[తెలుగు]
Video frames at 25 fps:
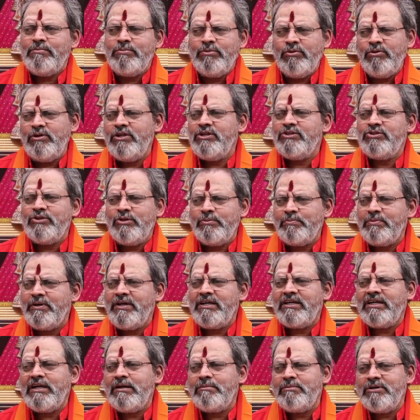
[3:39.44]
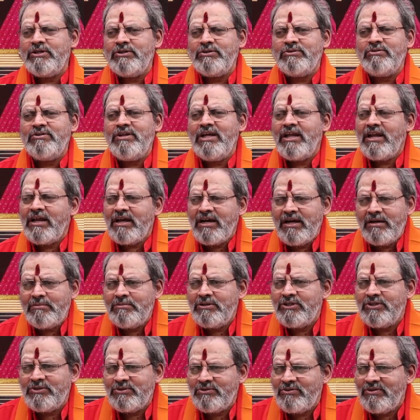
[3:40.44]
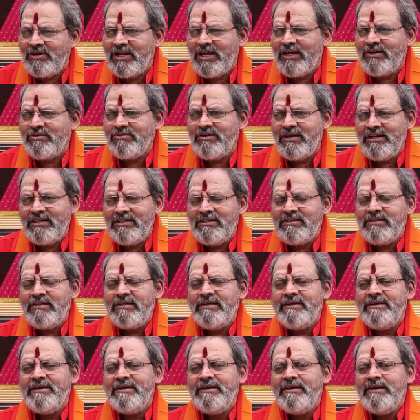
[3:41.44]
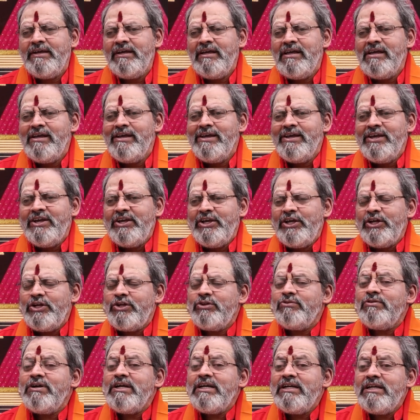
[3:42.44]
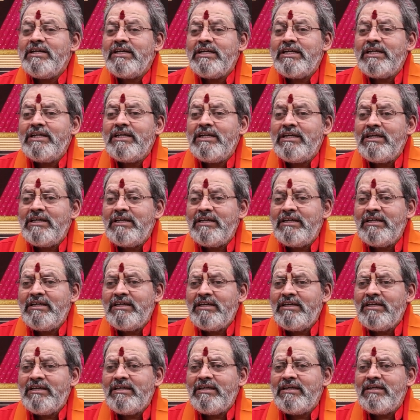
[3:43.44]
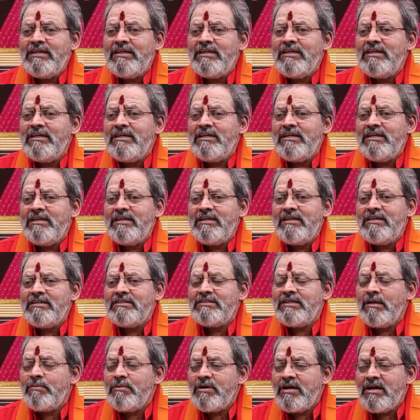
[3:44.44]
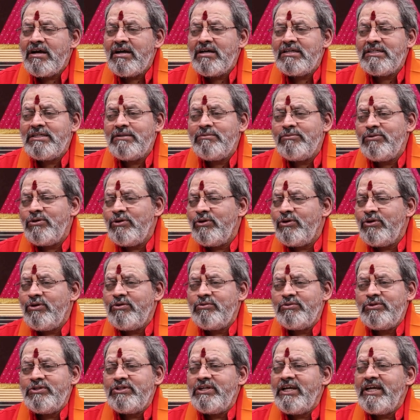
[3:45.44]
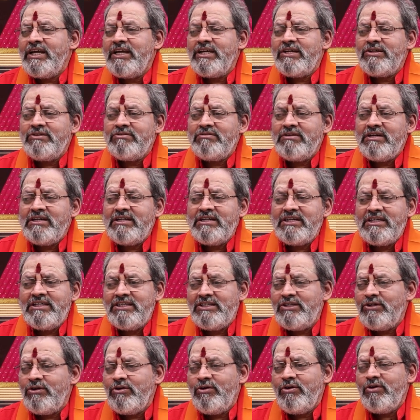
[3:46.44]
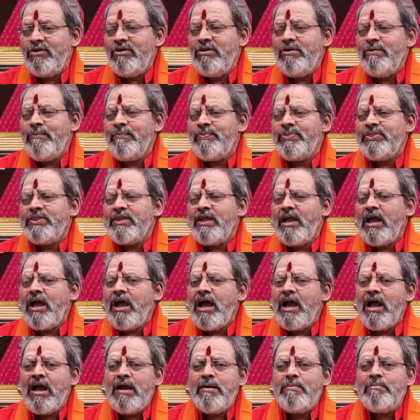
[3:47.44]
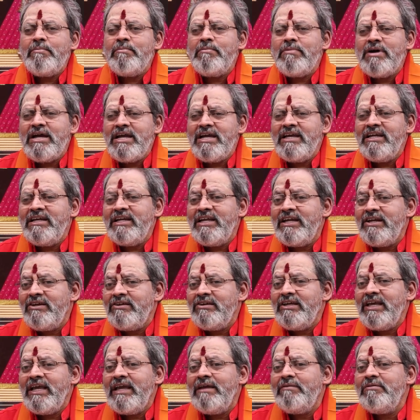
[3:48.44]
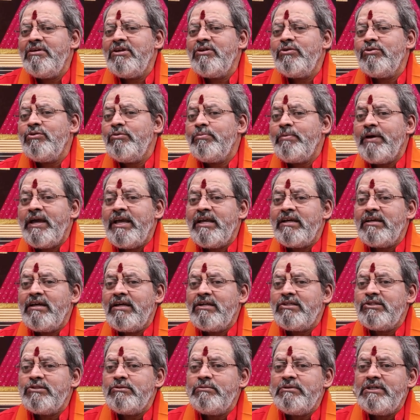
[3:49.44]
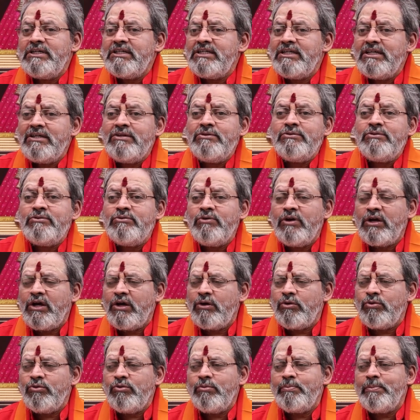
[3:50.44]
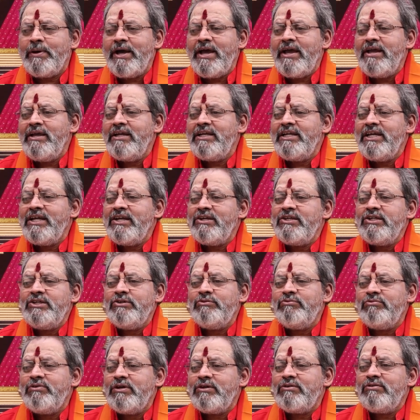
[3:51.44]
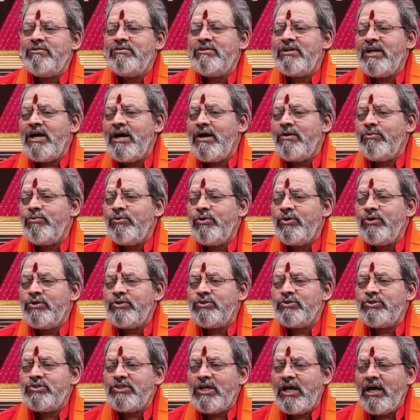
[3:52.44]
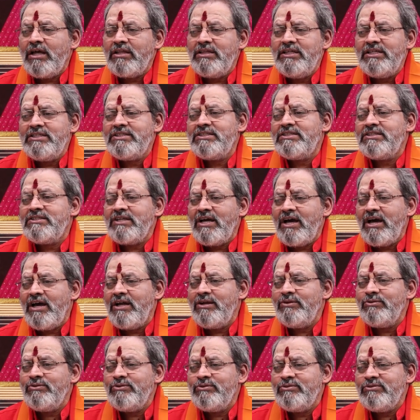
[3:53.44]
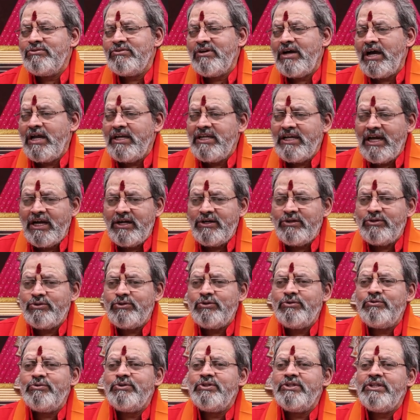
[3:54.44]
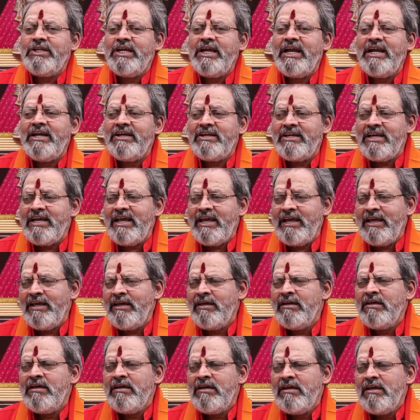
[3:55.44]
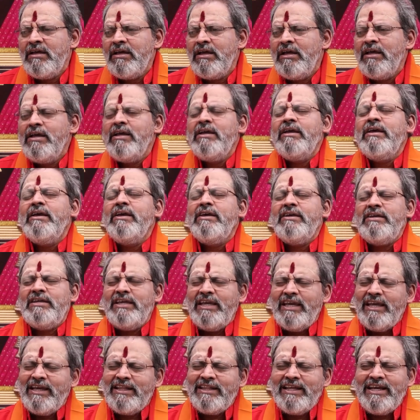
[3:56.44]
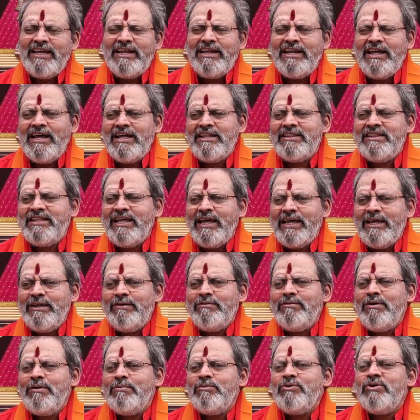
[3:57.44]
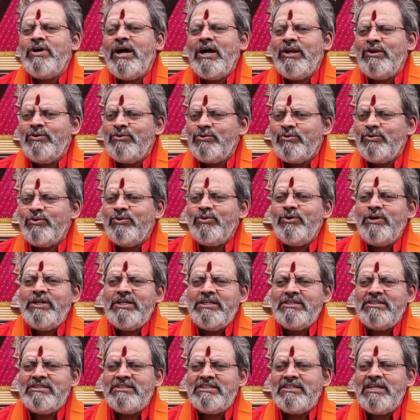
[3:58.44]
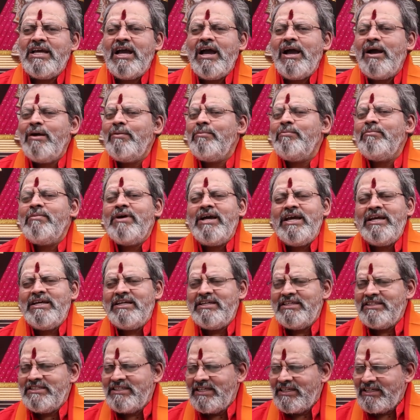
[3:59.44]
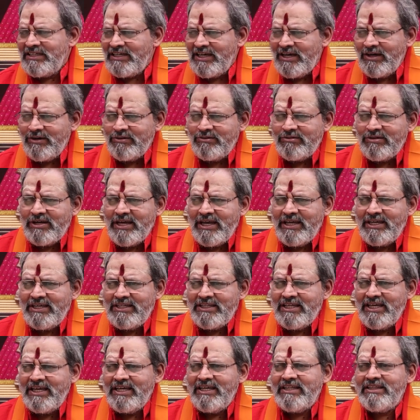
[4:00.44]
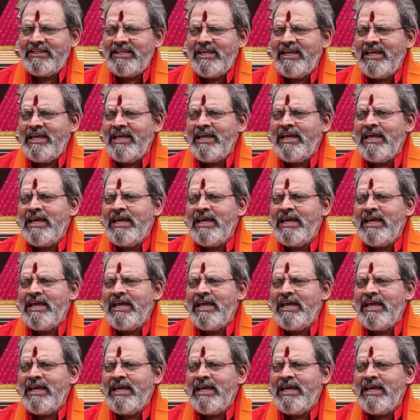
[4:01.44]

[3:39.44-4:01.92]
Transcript: పోలీసులు ఇక్కడ పట్టుకున్నారు అక్కడ పట్టుకున్నారు అని ఇటువంటి సమాజములో ఉండేటువంటి ఇదిలో ఆ అమ్మాయి నేను ఏమి రూపాయి ఖర్చు పెట్టను ఒక రూపాయి నేను ఇవ్వకుండా ఓటు సాధిస్తాను అని అంటూ ఉంది అంటే ఏదైనా దైవము అనుకూలించి ఆ అమ్మాయి నిజంగా కూడా ఇదైతే